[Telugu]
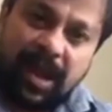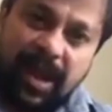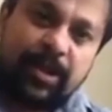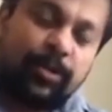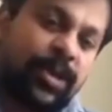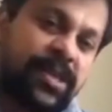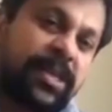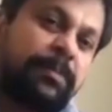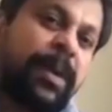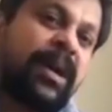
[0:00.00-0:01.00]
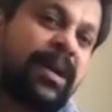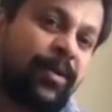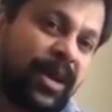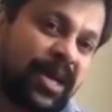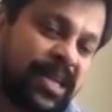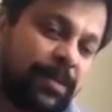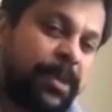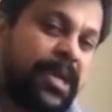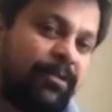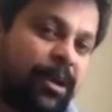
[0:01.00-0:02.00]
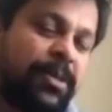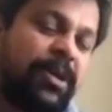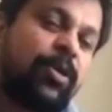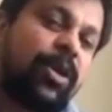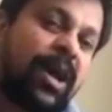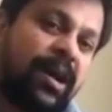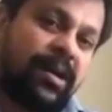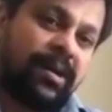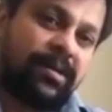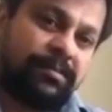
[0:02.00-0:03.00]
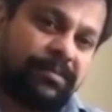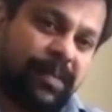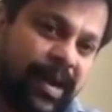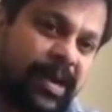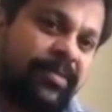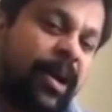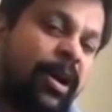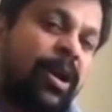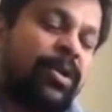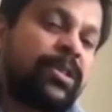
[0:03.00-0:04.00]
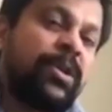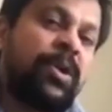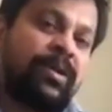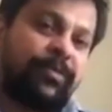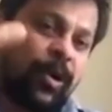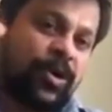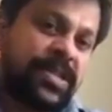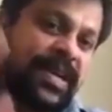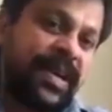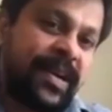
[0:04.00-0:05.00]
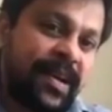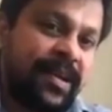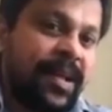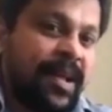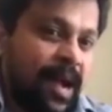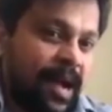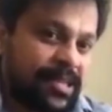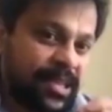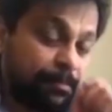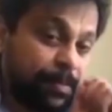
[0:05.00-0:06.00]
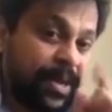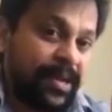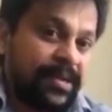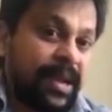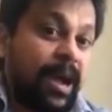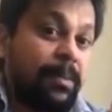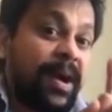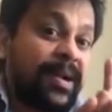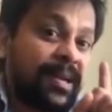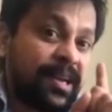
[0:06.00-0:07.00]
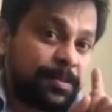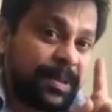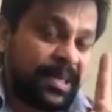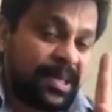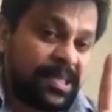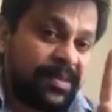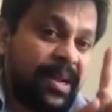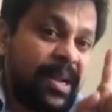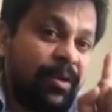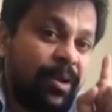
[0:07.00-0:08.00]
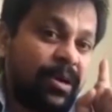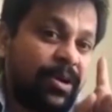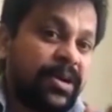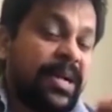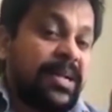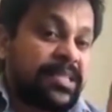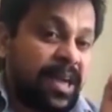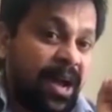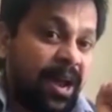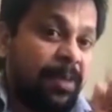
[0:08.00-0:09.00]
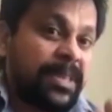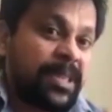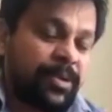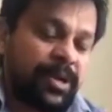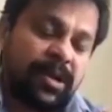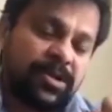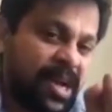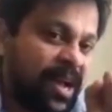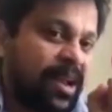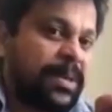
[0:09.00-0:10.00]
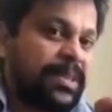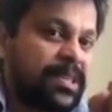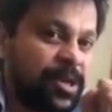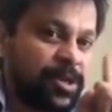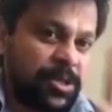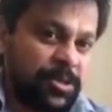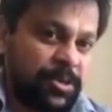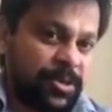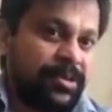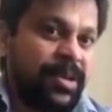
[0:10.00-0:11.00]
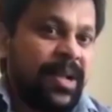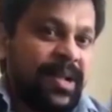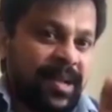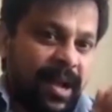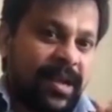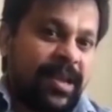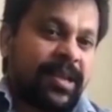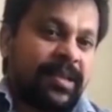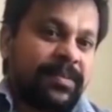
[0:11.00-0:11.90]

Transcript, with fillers: ఆయన గురించి పక్కన వాళ్ళకి చెప్పి ఎవరు మీరు కూడా ఆయన్ని ఫాలో అవద్దు అన్ఫాలో చేయండి అని చెప్పి నా మాటకు రెస్పెక్ట్ ఇచ్చి వెళ్ళే వాళ్ళు చాలామంది ఉన్నారు చాలామంది చేస్తూ ఉన్నారు కానీ